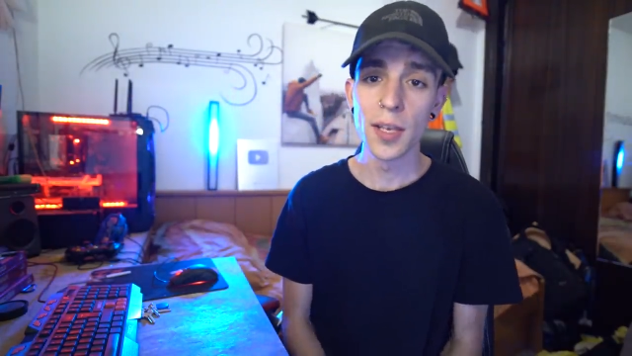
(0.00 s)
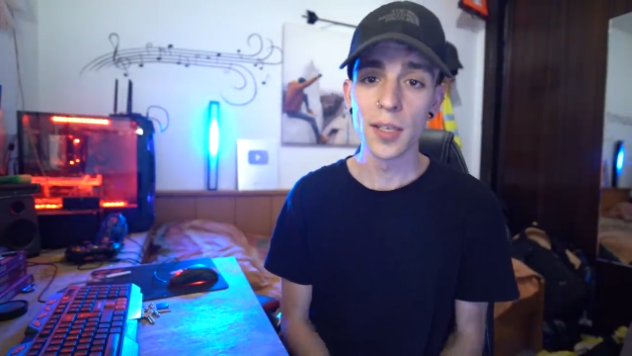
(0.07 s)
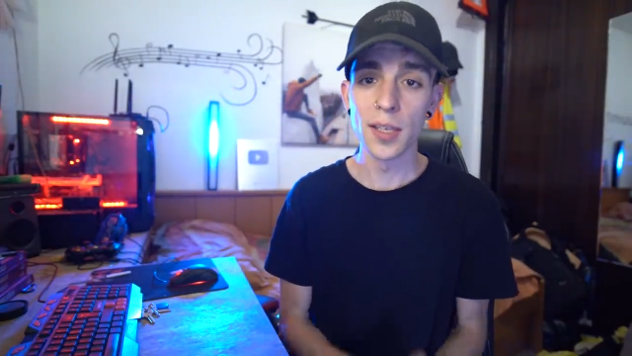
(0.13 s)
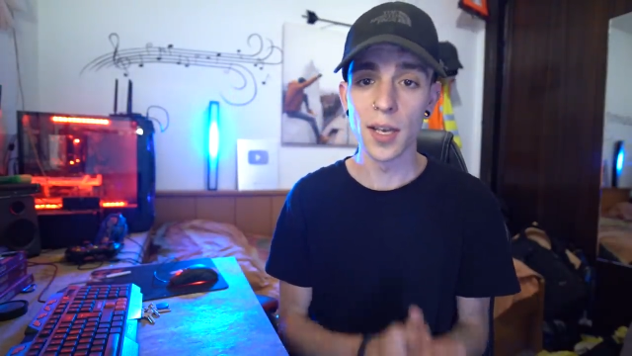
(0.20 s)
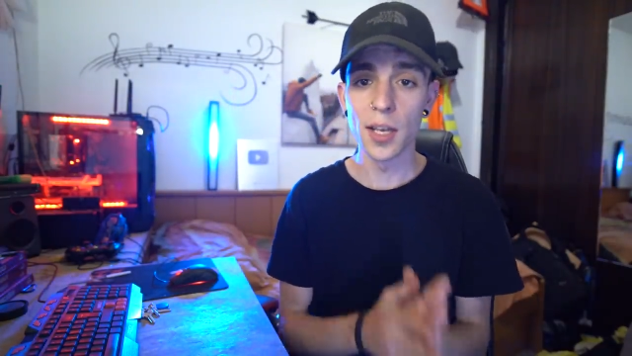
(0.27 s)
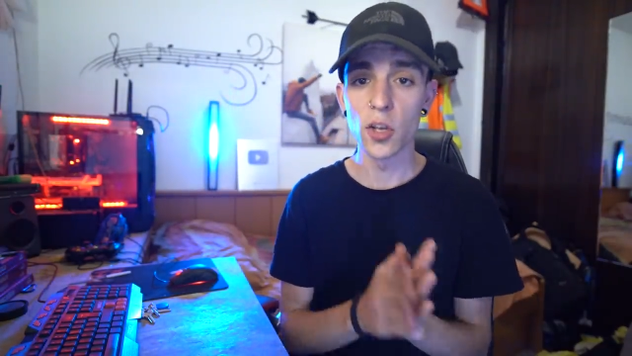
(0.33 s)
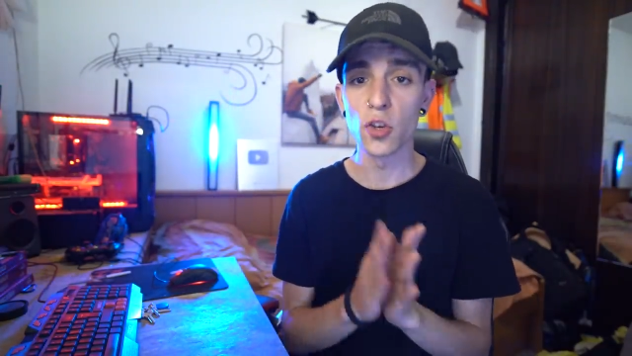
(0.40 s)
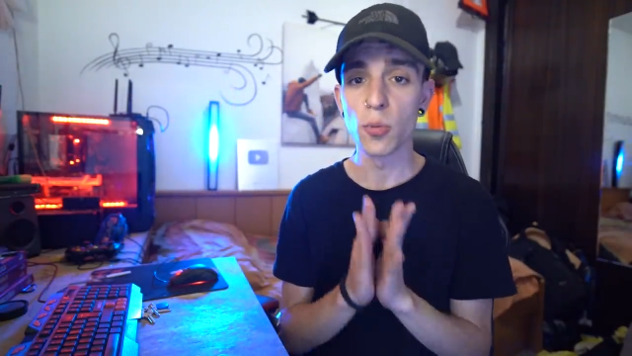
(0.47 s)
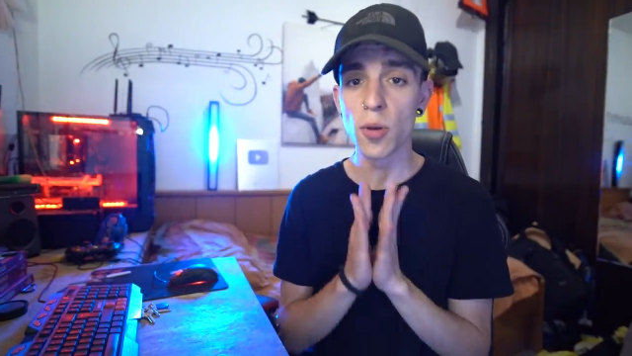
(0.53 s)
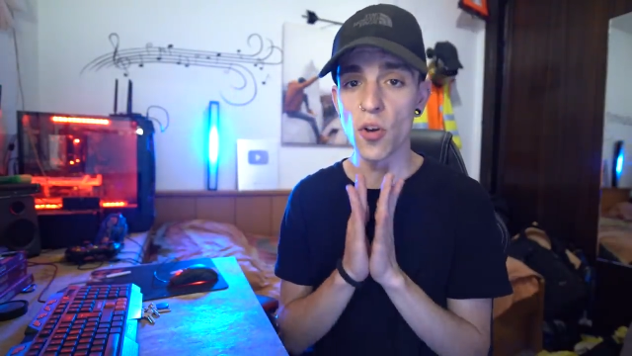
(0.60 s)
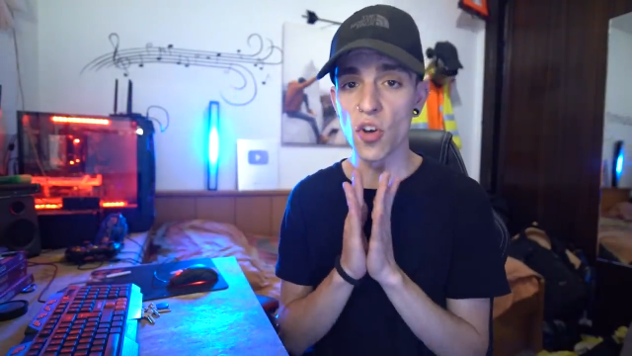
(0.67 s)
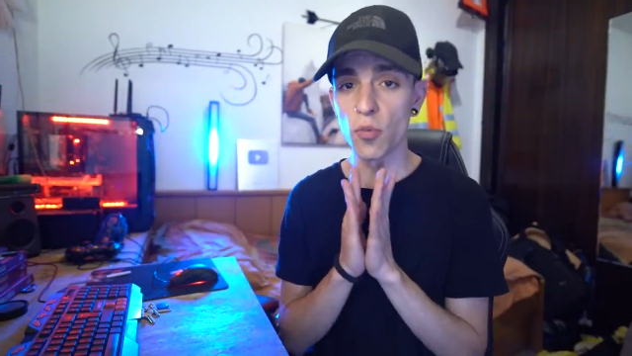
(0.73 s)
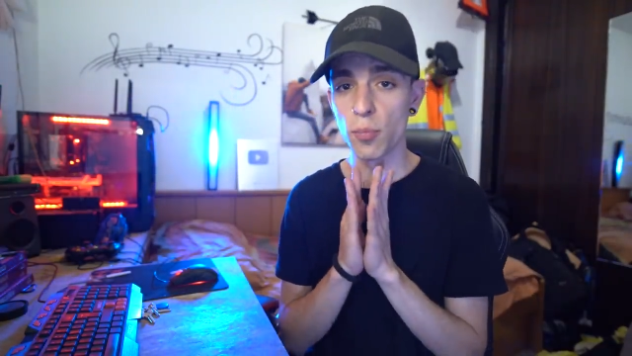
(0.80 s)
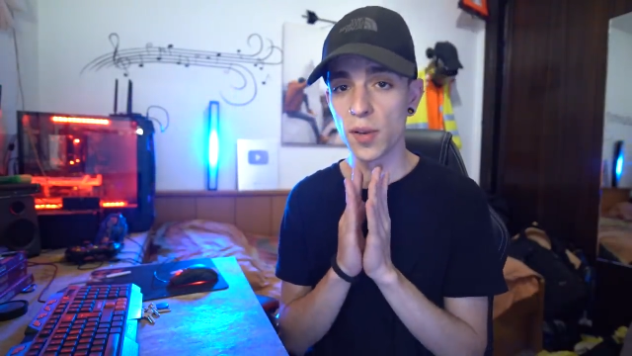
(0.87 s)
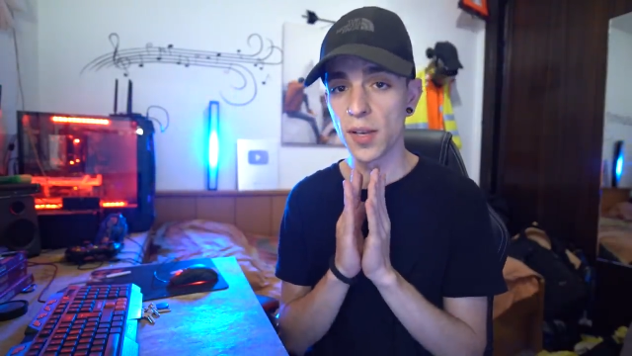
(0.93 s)
y aquí os
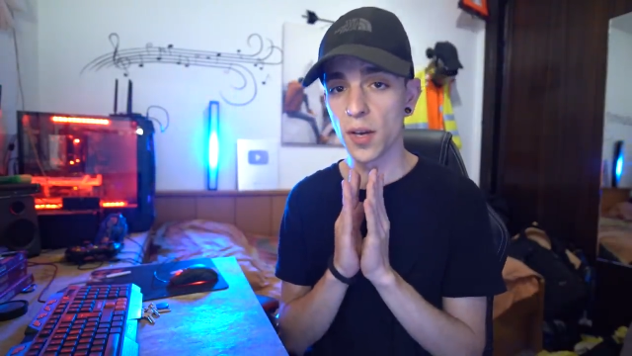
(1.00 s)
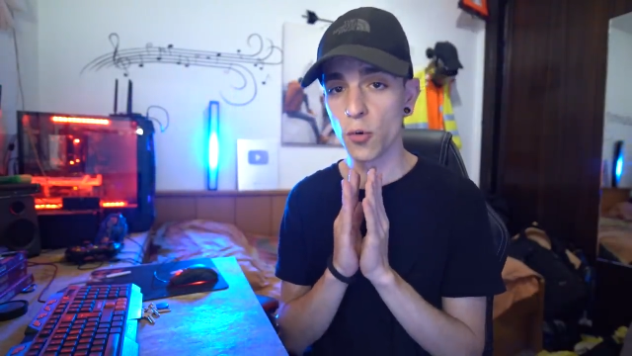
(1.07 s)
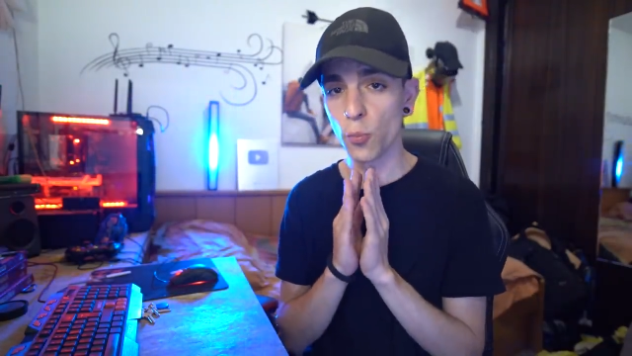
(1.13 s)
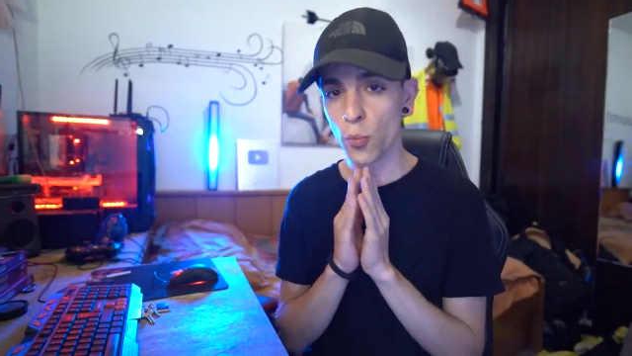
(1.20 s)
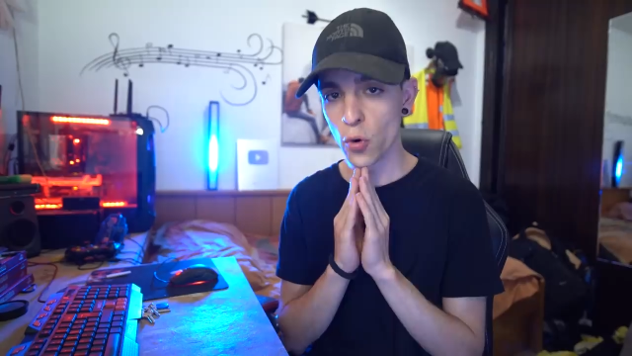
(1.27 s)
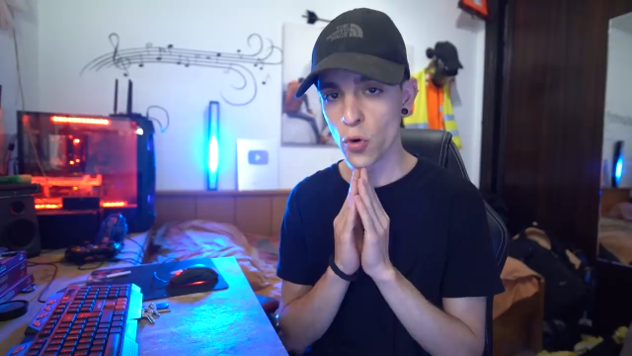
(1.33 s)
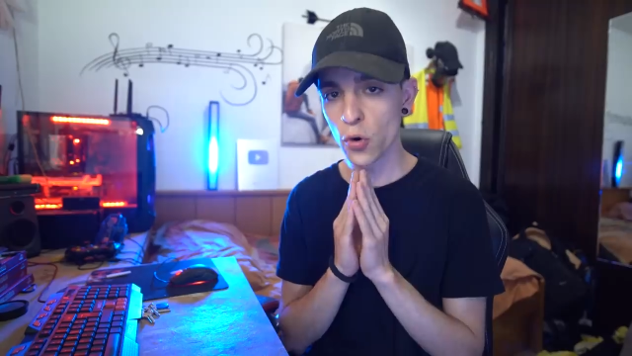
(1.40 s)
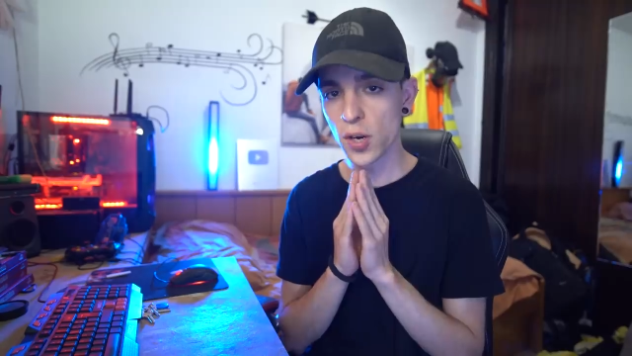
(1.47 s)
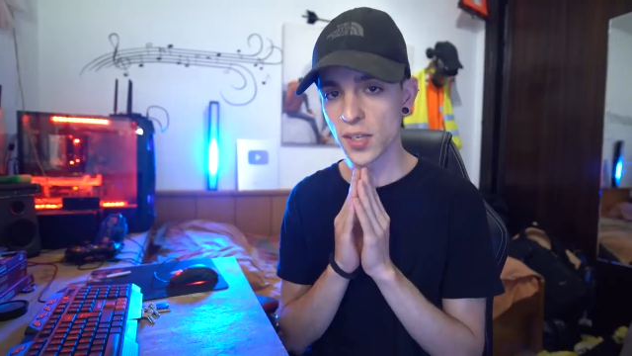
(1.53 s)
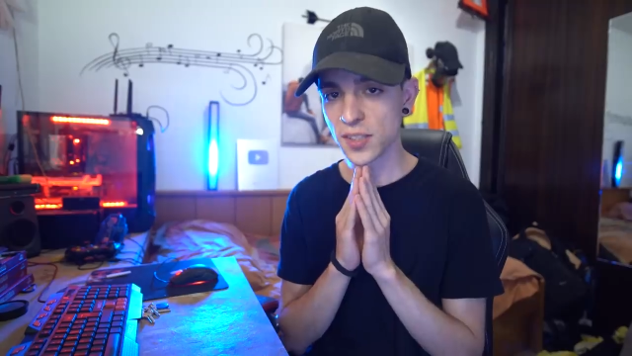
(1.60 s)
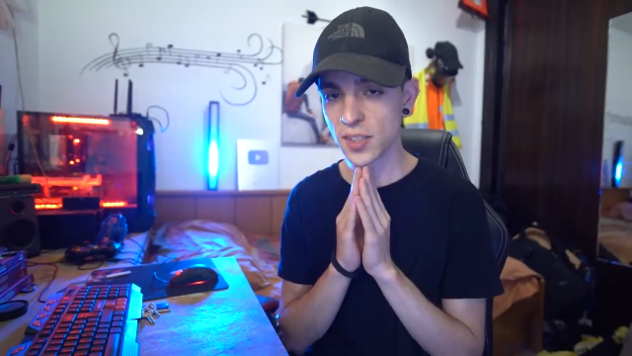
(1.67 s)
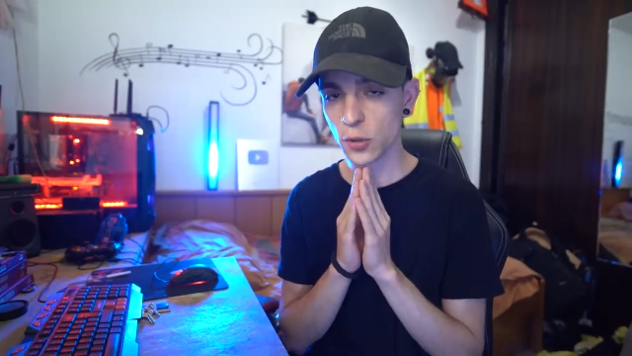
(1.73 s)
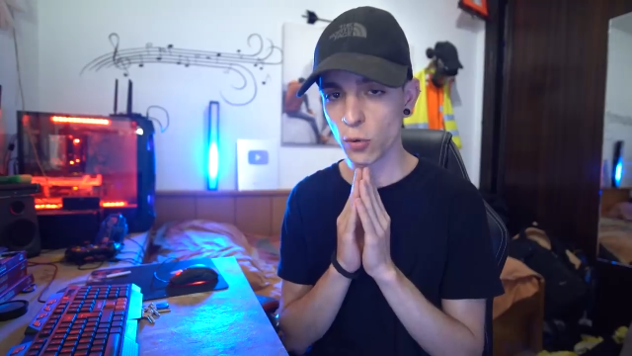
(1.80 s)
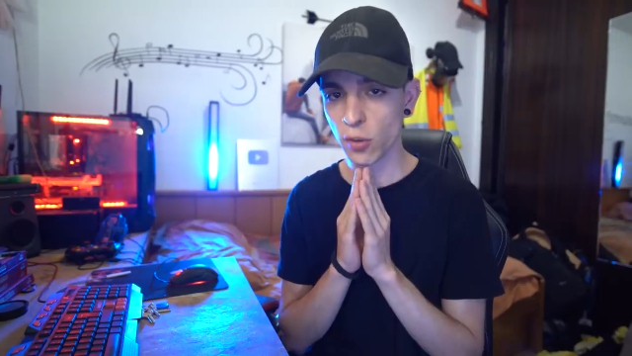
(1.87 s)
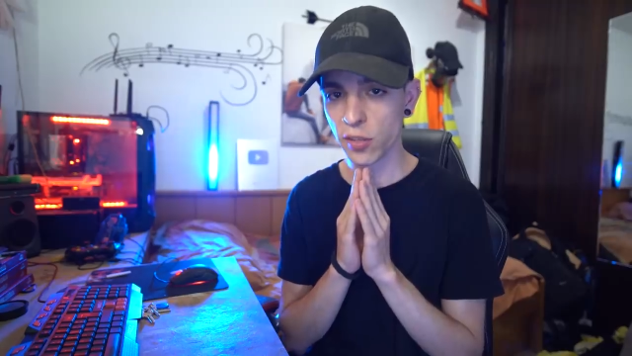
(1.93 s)
vengo a explicar un poco la
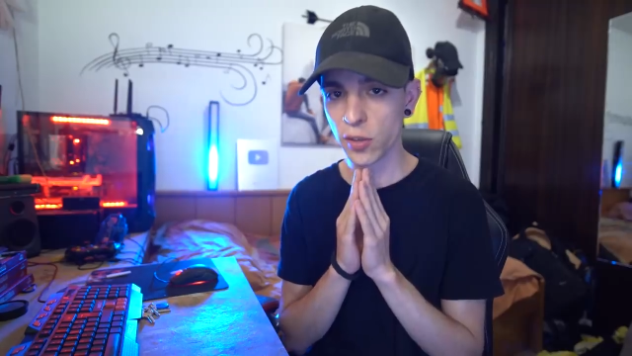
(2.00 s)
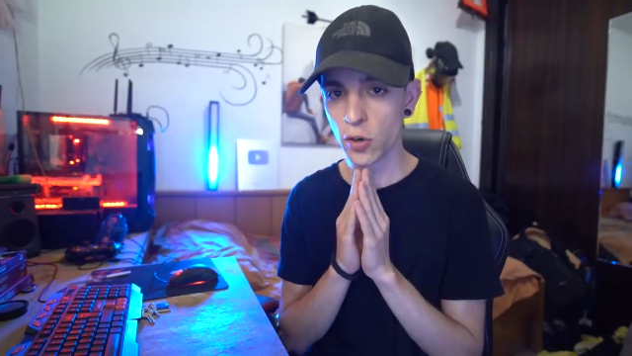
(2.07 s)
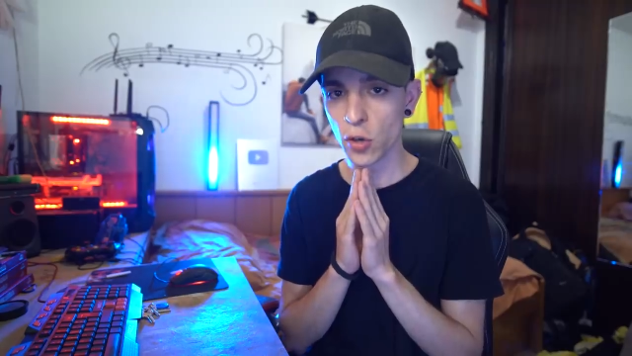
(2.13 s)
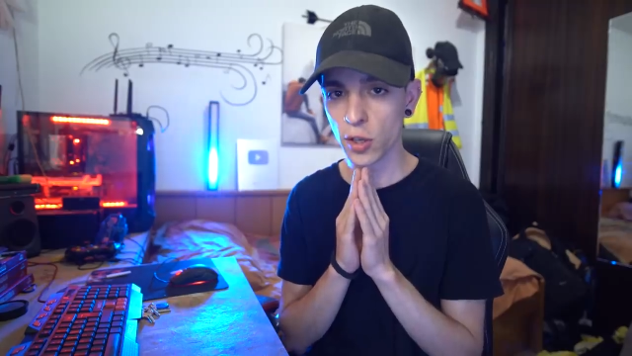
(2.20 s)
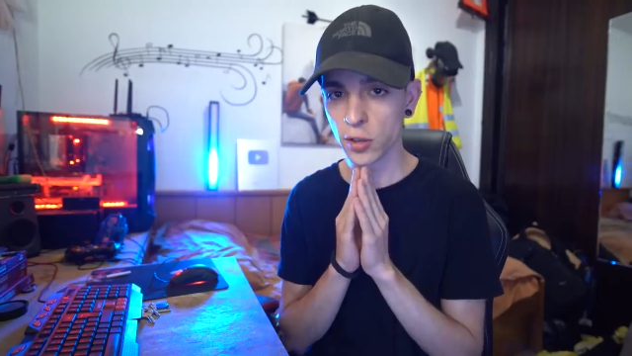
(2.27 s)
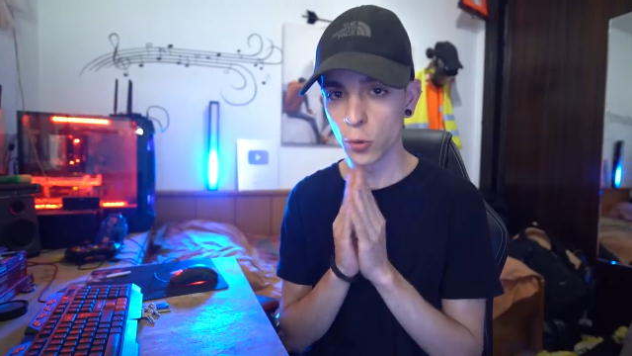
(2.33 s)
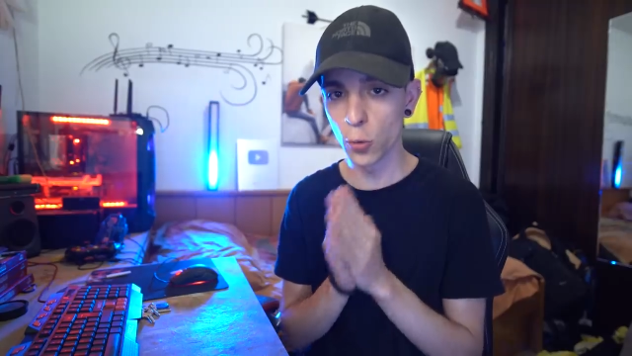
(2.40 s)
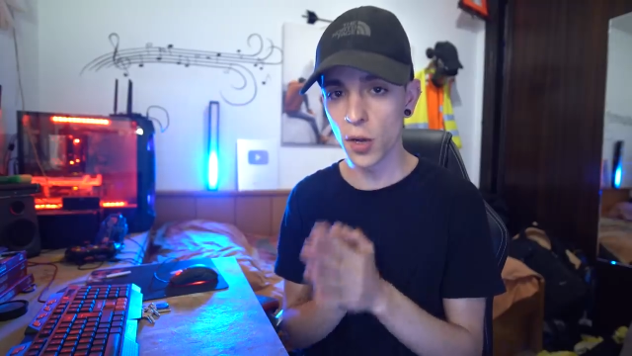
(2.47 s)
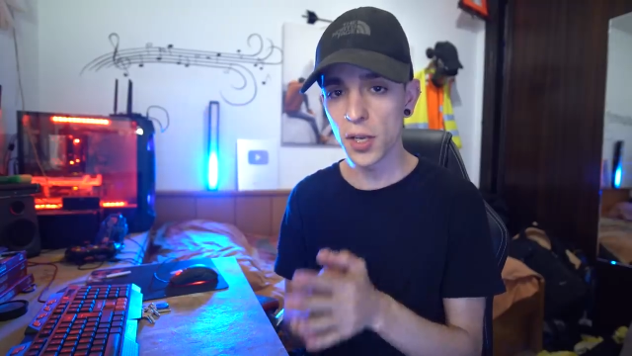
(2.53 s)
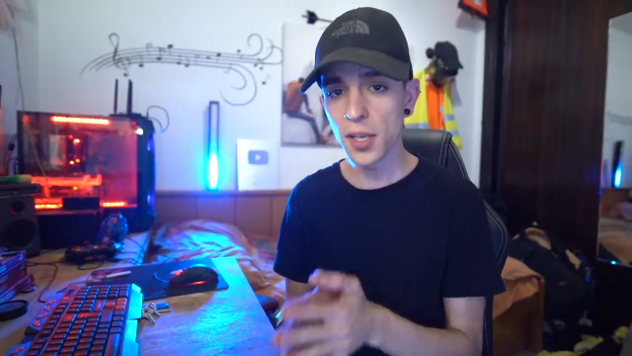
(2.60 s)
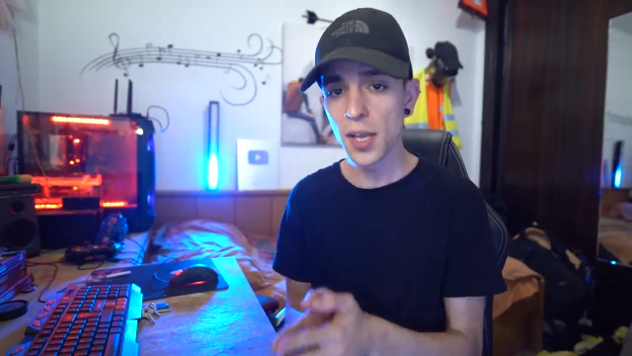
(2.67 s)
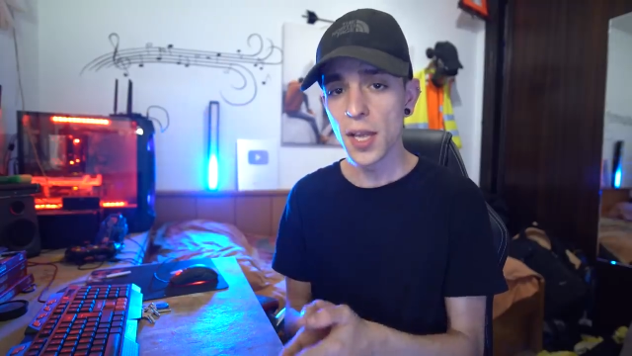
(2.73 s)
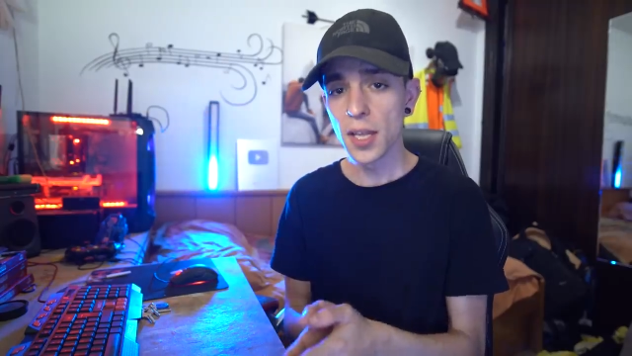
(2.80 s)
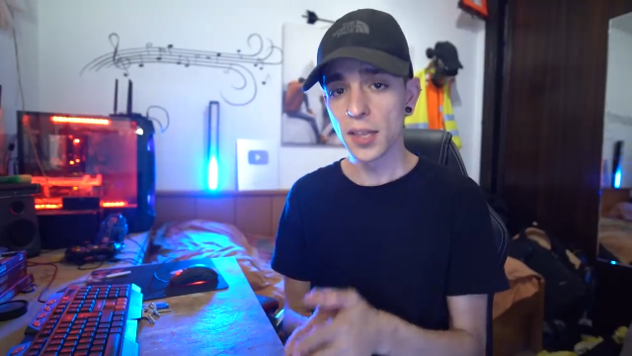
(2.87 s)
situación actual